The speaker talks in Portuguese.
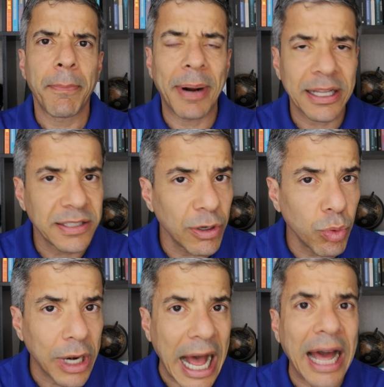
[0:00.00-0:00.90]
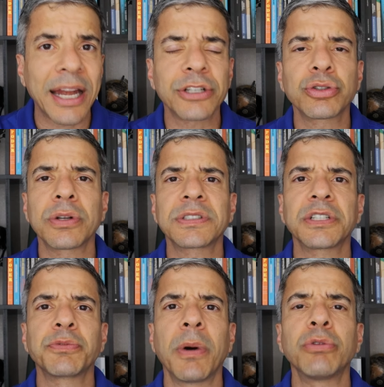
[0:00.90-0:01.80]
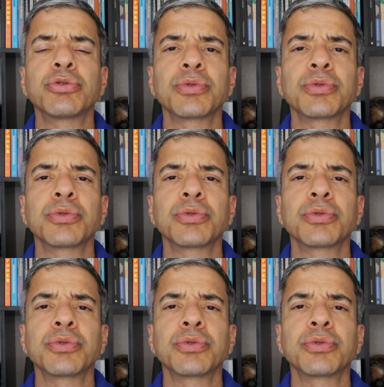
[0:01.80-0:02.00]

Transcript: para segurar nas nossas mãos,